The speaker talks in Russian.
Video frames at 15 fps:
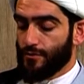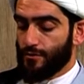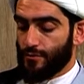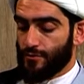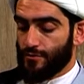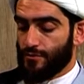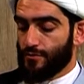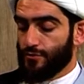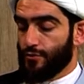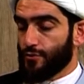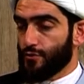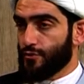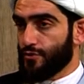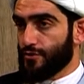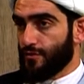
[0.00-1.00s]
То есть
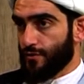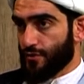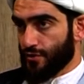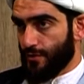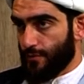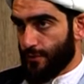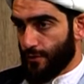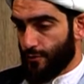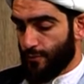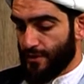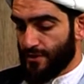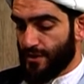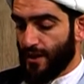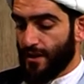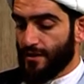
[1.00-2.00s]
тот, кто совершил
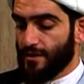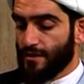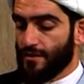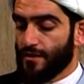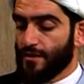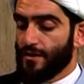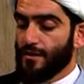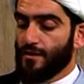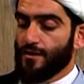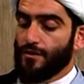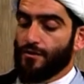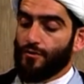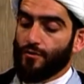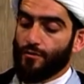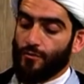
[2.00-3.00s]
прелюбодеяние,
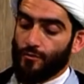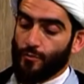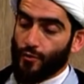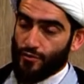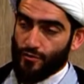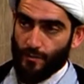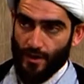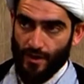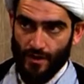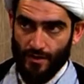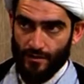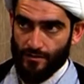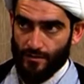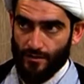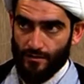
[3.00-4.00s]
он может
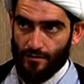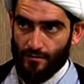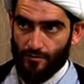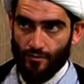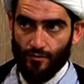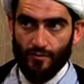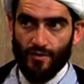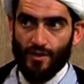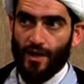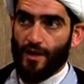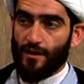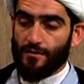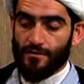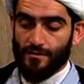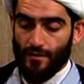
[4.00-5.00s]
покаяться, он
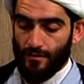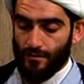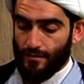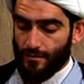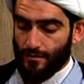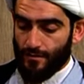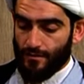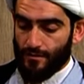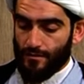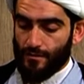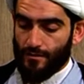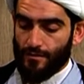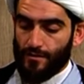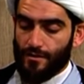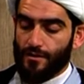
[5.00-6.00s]
кается,
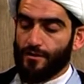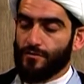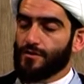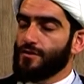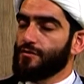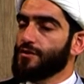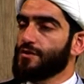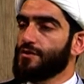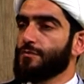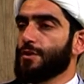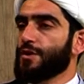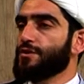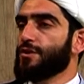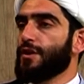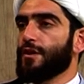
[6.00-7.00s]
и Всевышний
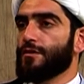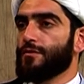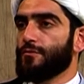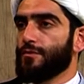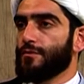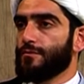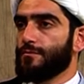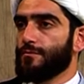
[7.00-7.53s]
прощает его.